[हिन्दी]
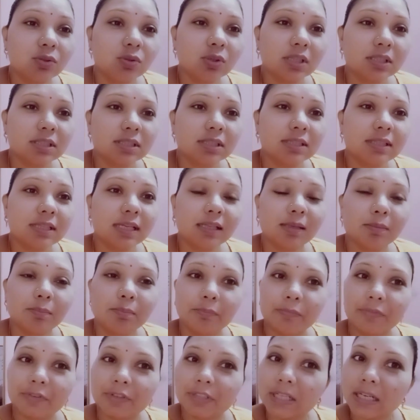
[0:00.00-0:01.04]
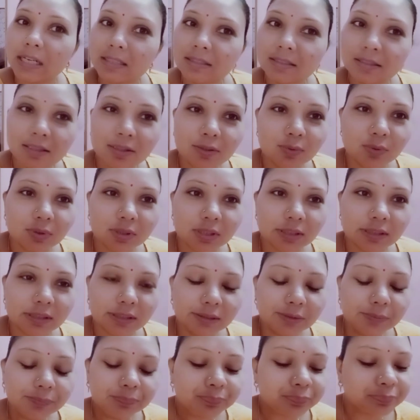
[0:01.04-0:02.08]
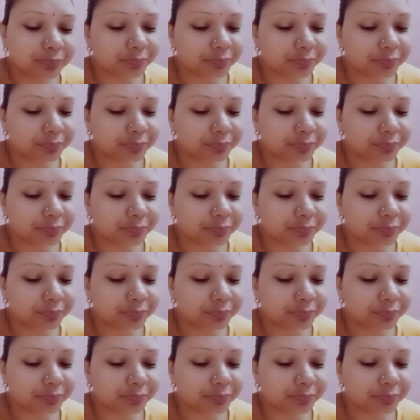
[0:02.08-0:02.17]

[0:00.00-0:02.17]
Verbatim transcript: थोड़ा सा ज़्यादा बर्दाश्त नहीं होता था